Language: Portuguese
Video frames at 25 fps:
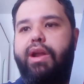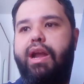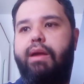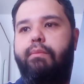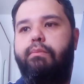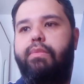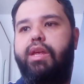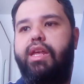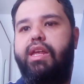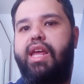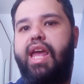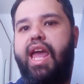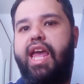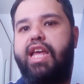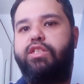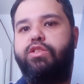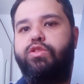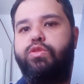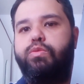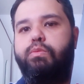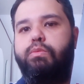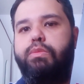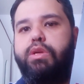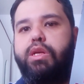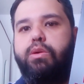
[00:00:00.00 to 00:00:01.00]
para mim
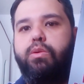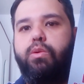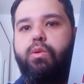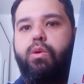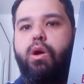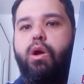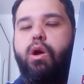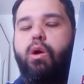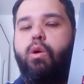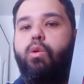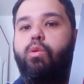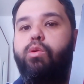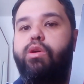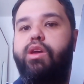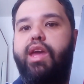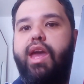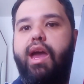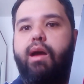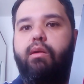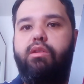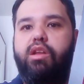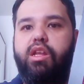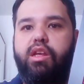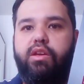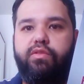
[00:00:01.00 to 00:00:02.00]
resumiu o
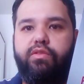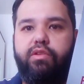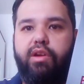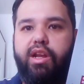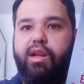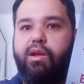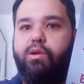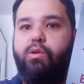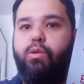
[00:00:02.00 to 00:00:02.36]
que é o livro,